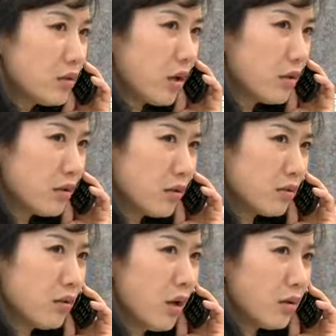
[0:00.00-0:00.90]

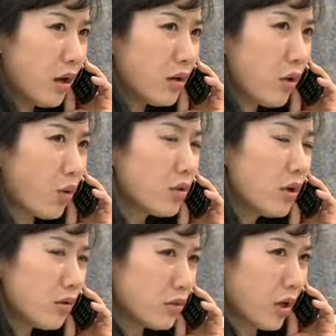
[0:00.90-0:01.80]
자긴 나랑
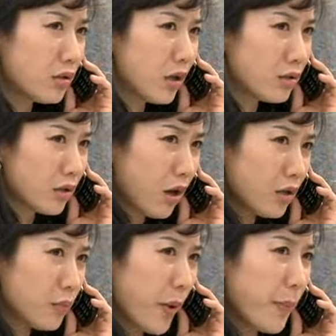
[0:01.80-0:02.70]
결혼하려고 데이트할 때
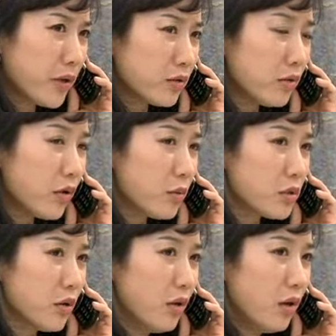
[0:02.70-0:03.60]
카드 팍팍 긁은
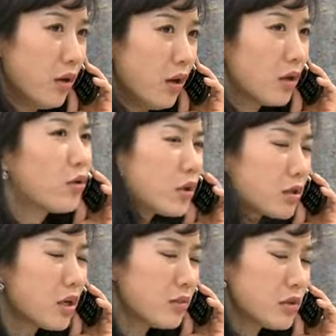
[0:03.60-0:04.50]
거라면서 그거
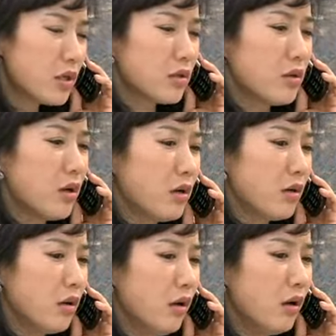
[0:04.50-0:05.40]

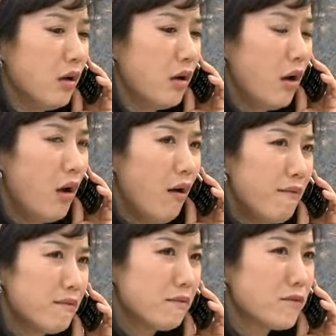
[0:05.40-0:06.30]
다책임지려잖아나
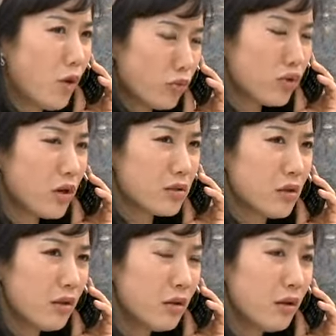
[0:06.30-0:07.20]
어떡하지?